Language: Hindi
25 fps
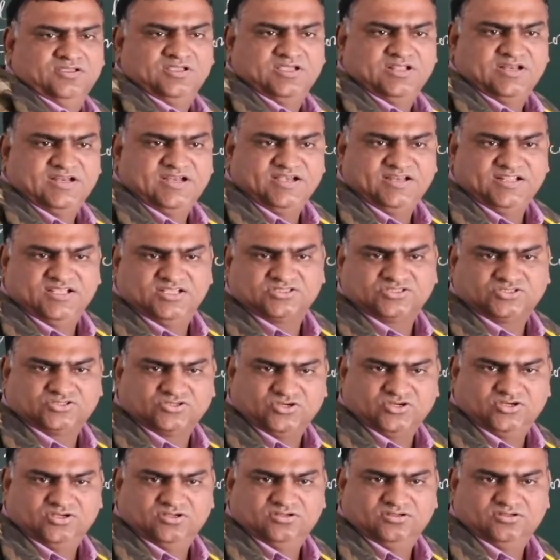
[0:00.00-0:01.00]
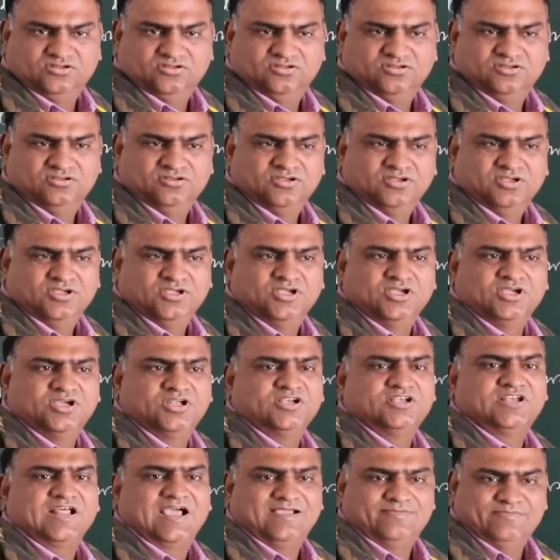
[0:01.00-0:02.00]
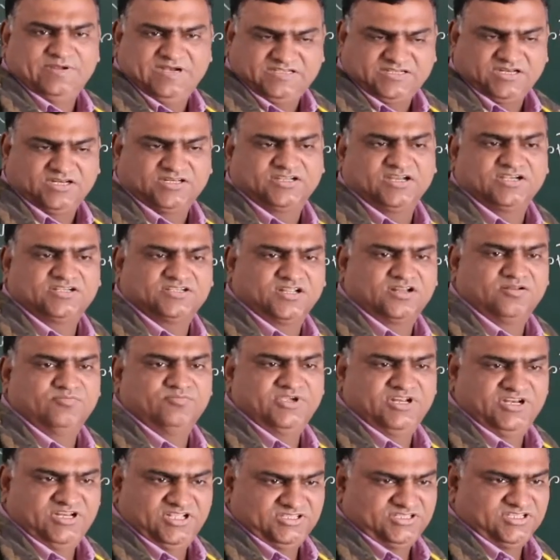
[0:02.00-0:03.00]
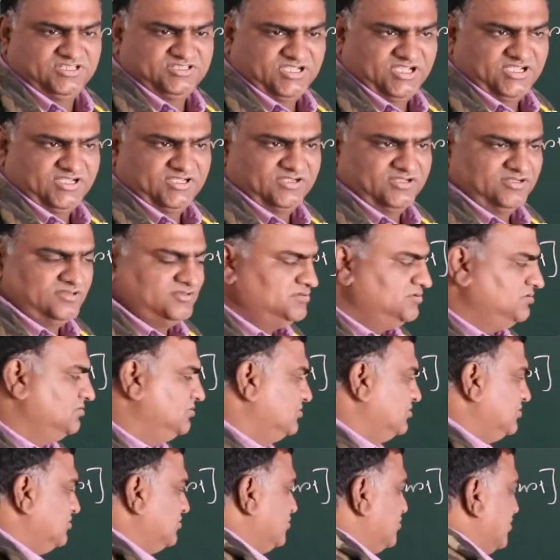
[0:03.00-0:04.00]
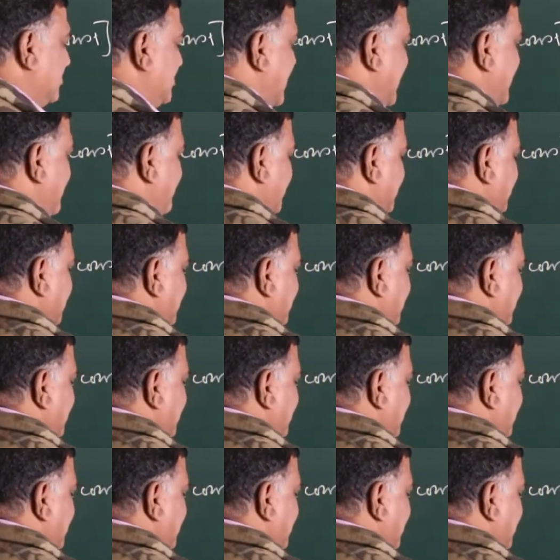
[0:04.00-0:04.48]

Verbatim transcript: रेडियस को डायमीटर के टर्म में लेते जाएगा तो यहाँ पर